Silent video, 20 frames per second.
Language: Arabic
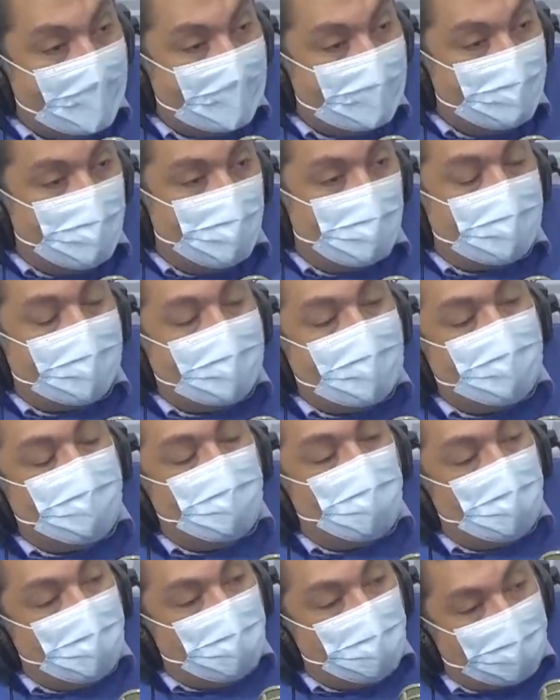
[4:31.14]
دونك
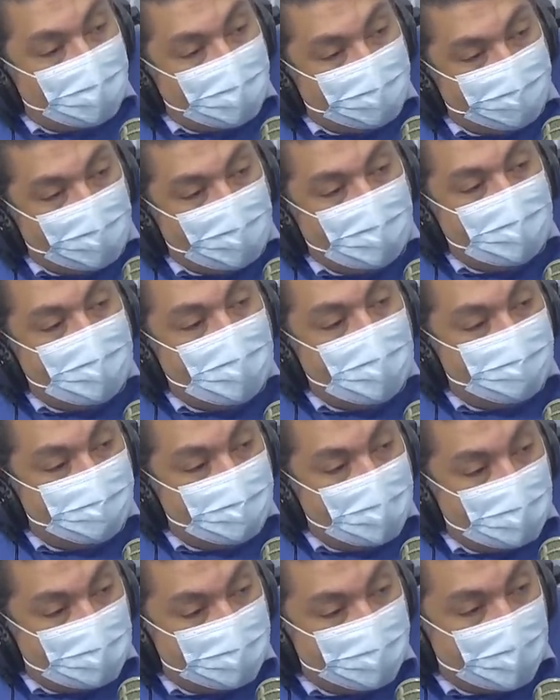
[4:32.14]
يبدو أنه الريفاليتي
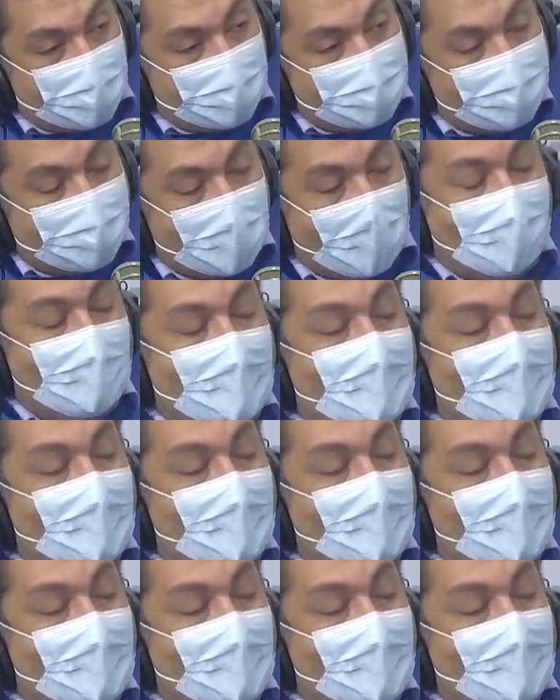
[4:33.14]
بدات من غاديكا